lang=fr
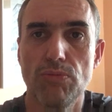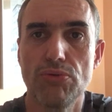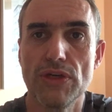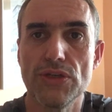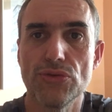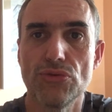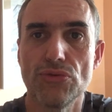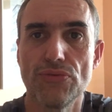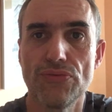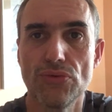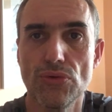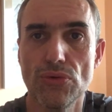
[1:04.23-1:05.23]
points de
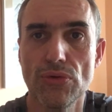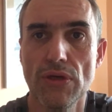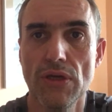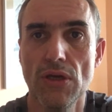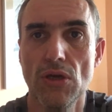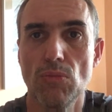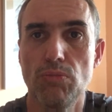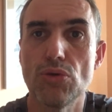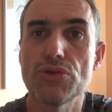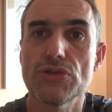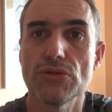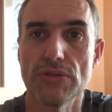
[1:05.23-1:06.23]
vue,
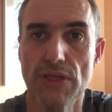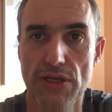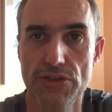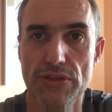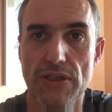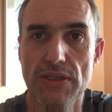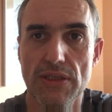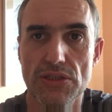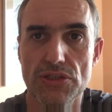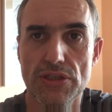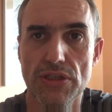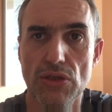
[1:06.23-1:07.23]
pourcentage
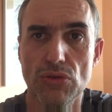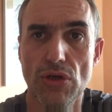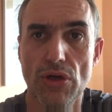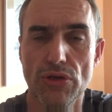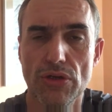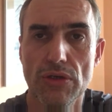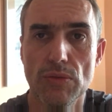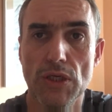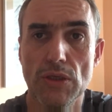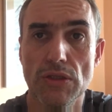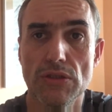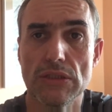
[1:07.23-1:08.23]
euh,
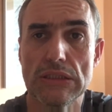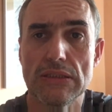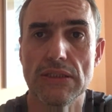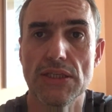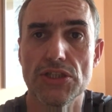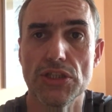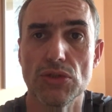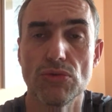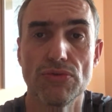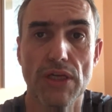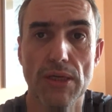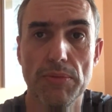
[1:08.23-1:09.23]
euh, d'énergie
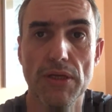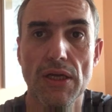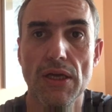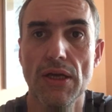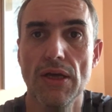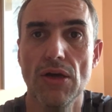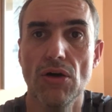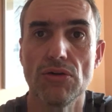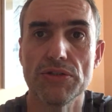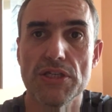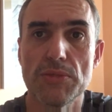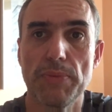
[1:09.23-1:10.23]
renouvelable.
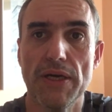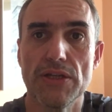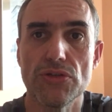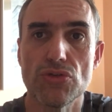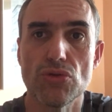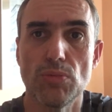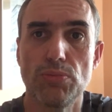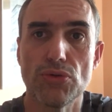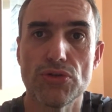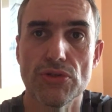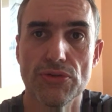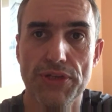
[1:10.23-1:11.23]
En Espagne, ce
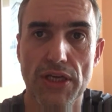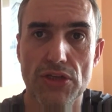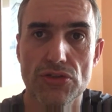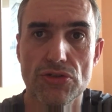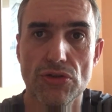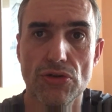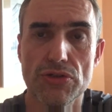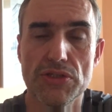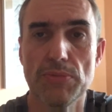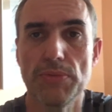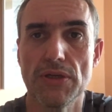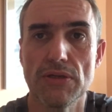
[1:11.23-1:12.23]
pourcentage, aussi
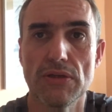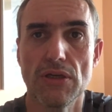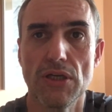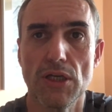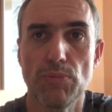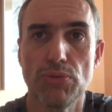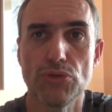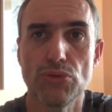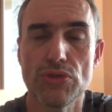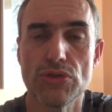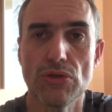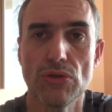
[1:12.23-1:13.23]
bien dans la
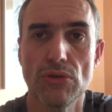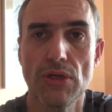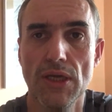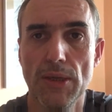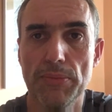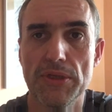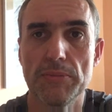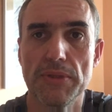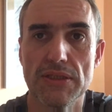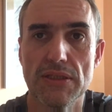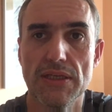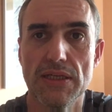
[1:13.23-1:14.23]
production
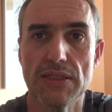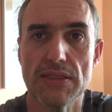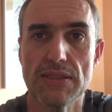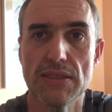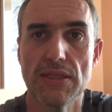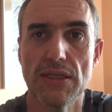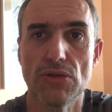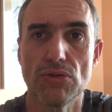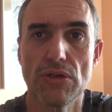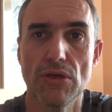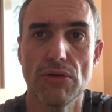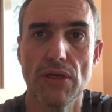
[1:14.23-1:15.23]
primaire d'électricité que
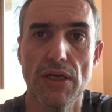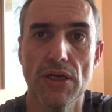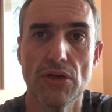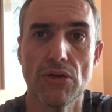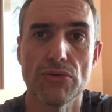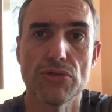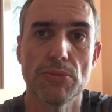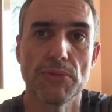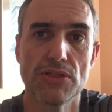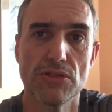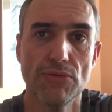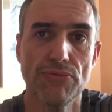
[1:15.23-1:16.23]
dans la
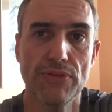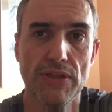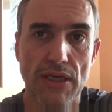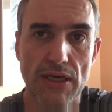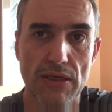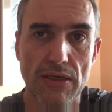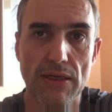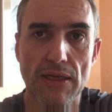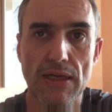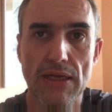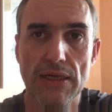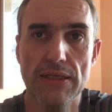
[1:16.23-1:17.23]
consommation finale
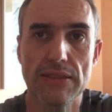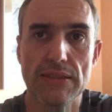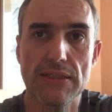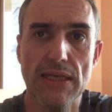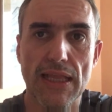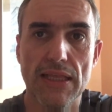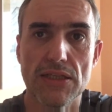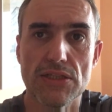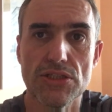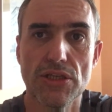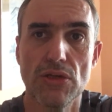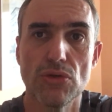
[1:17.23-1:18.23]

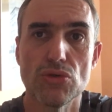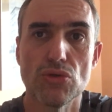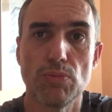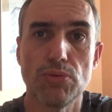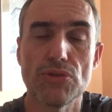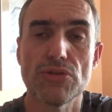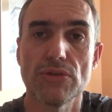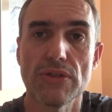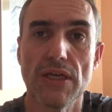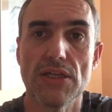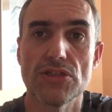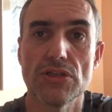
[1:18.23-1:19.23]
d'énergie, alors ce
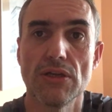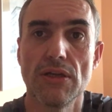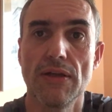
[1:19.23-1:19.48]
pourcentage